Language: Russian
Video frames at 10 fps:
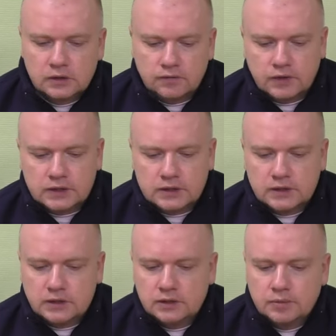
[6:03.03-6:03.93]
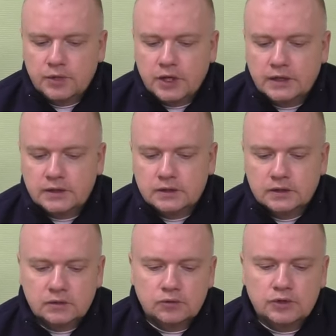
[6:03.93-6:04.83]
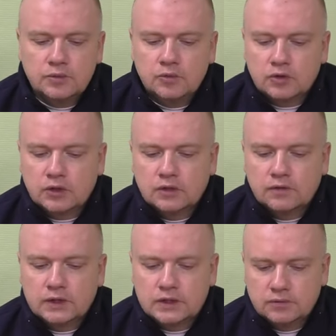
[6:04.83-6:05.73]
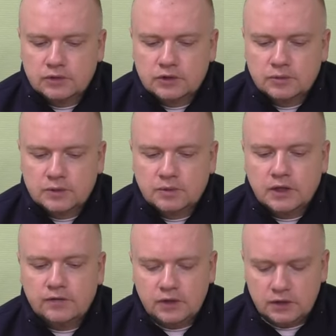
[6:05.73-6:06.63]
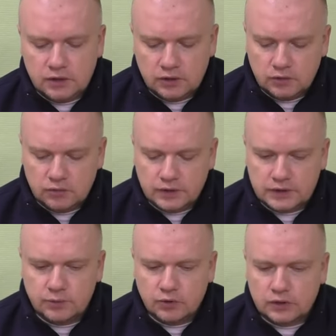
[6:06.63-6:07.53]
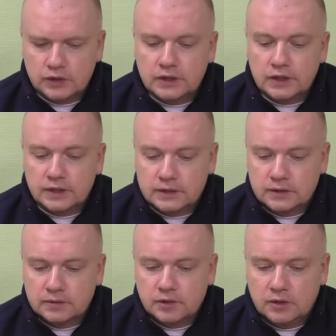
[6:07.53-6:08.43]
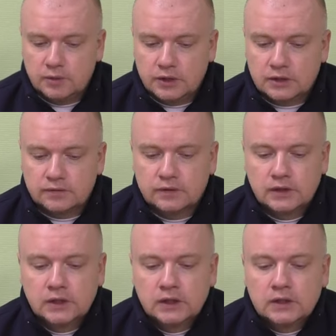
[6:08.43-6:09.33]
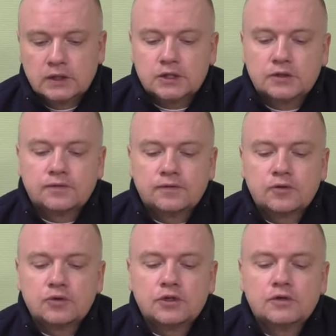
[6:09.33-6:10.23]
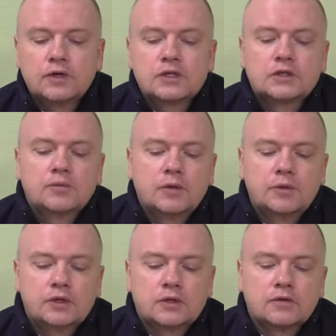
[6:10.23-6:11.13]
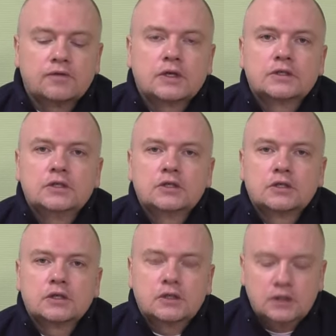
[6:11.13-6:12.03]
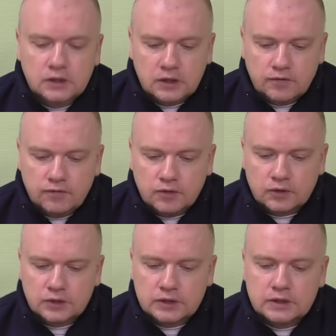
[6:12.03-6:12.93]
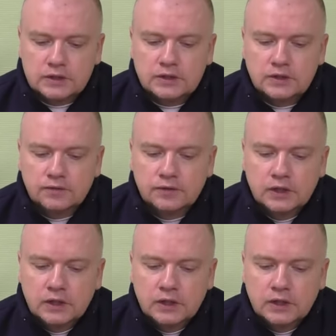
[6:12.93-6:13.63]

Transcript: 25, у семерки 28,5 и у восьмерки 30 миллиметров. Значит, очень важный момент это фактическая длина фортекса Стив.